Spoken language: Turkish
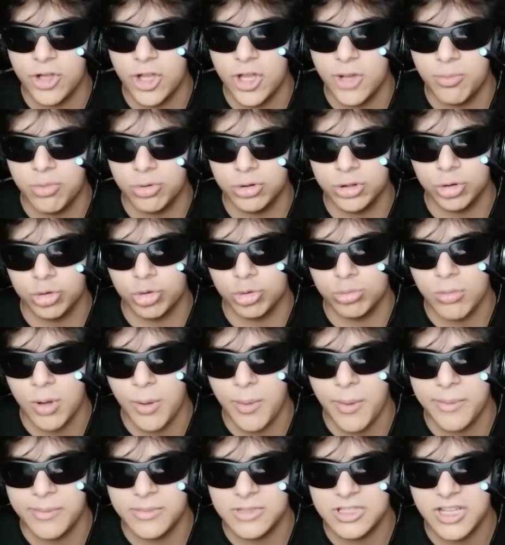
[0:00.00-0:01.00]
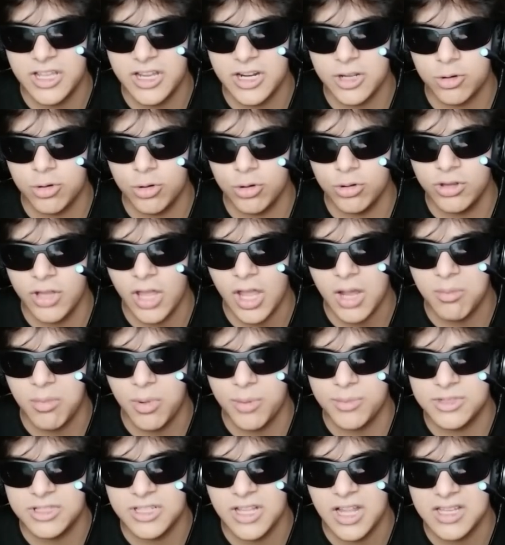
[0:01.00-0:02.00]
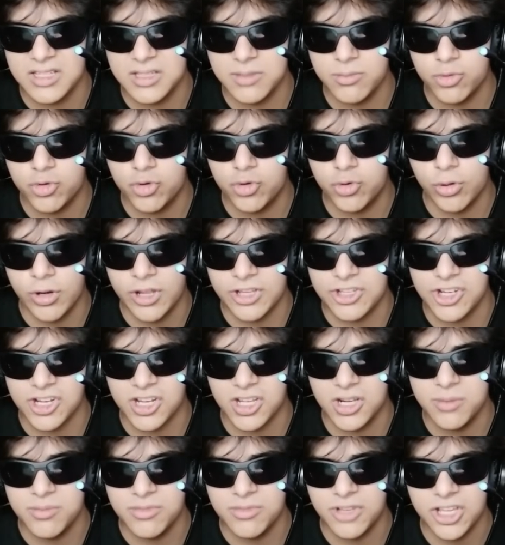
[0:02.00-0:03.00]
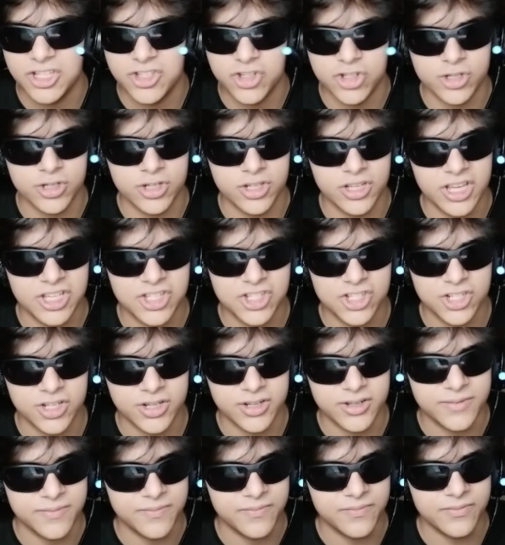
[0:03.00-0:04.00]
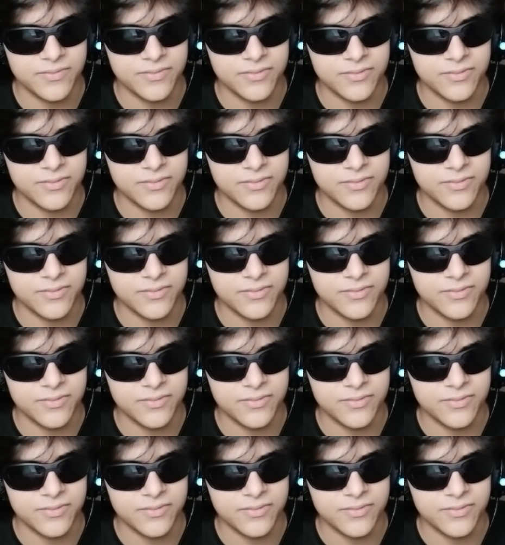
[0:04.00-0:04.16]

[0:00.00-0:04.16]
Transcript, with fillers: e, burada tutmamamız gerekiyor. Ne yapmamız lazım? Şuraya çekelim. Geç, ee, bence